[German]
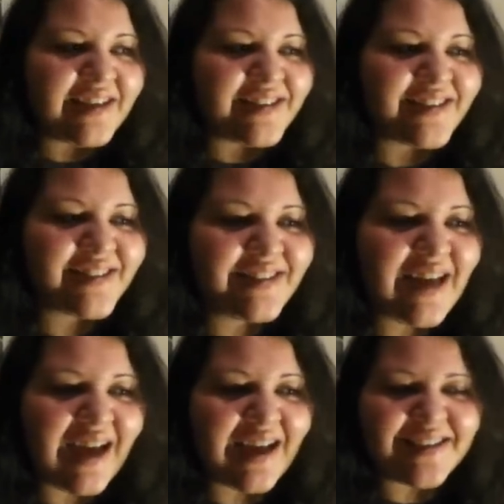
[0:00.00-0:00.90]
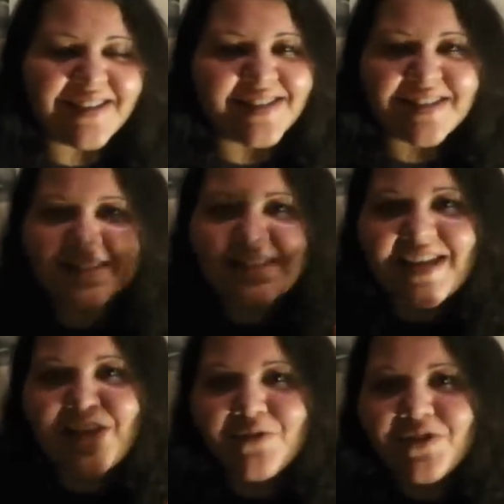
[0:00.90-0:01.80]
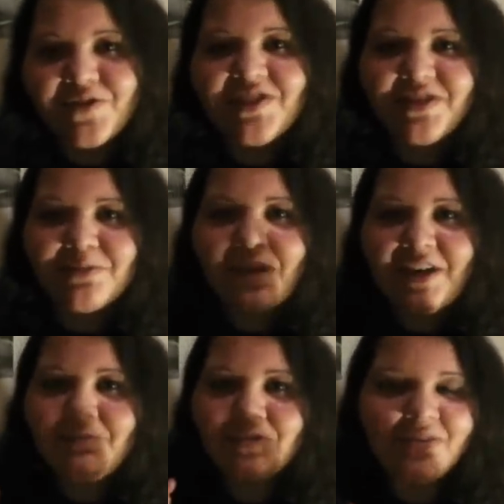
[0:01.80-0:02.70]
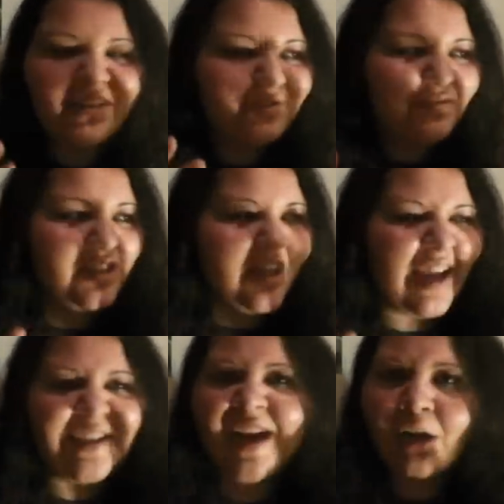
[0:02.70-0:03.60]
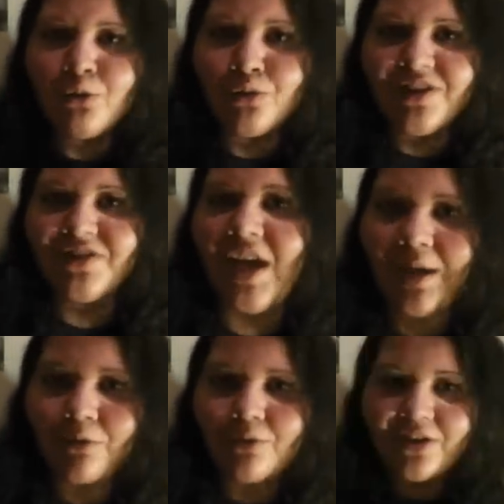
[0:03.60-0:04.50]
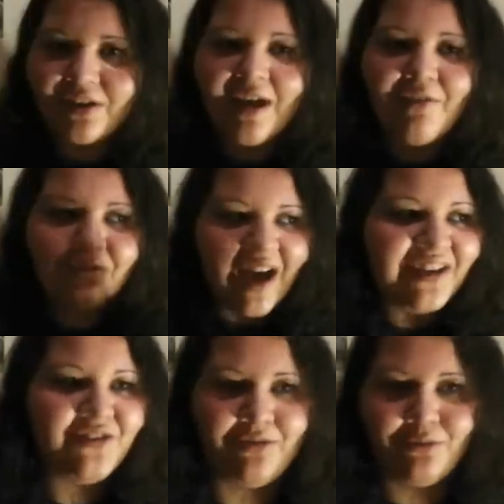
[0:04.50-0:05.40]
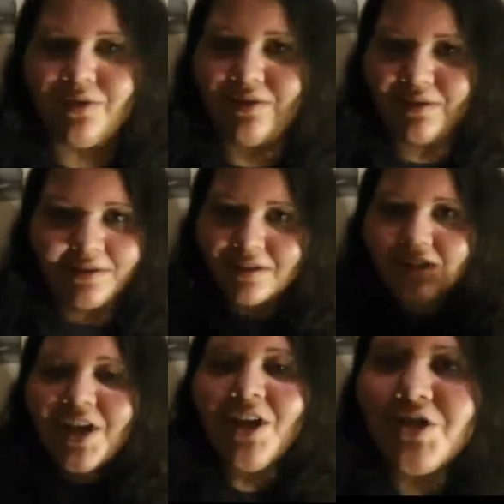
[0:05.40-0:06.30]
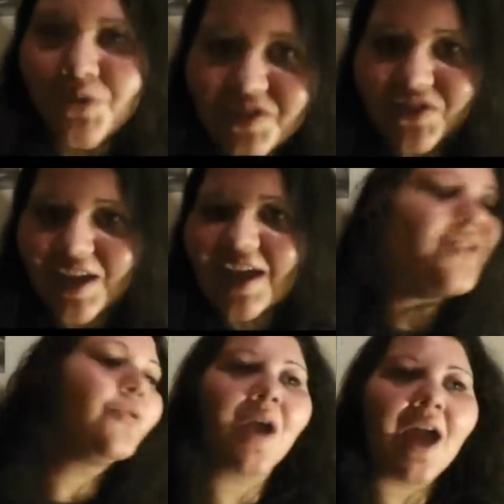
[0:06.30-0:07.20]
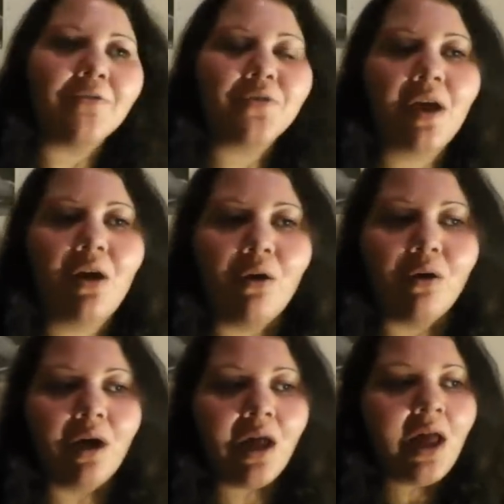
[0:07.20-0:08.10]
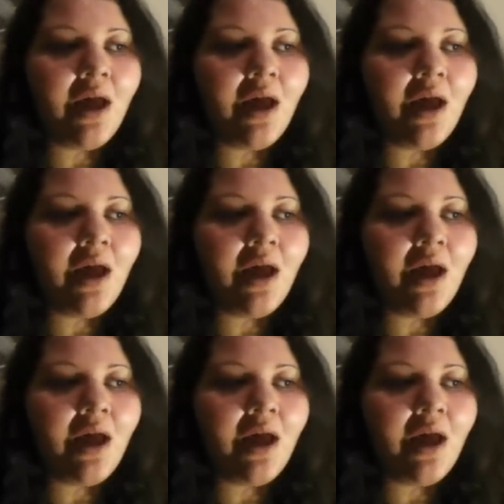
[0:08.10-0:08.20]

es ist, es ist nicht etwas, was ich in mein Leben irgendwie einkalkuliert habe oder erwarte oder sowas in der Richtung einfach auch.